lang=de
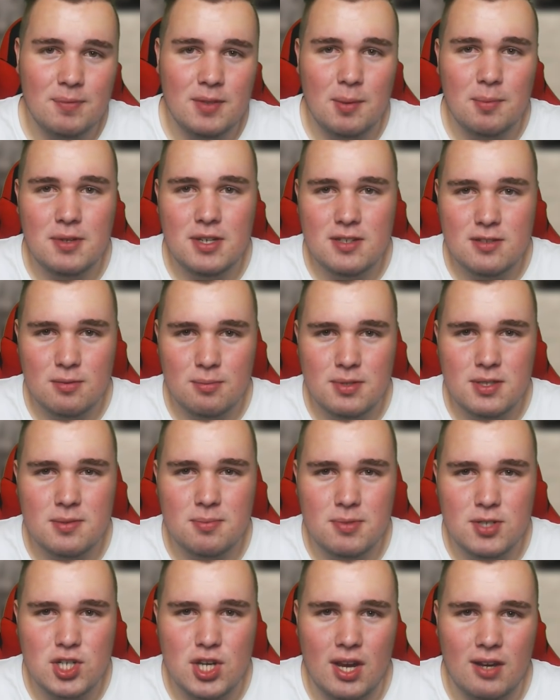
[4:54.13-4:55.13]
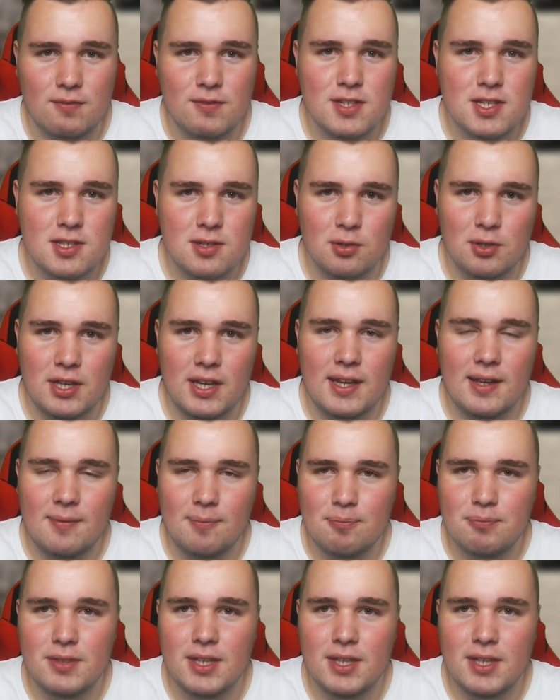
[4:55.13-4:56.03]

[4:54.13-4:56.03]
damit ihr so ein bisschen Bescheid wisst, okay,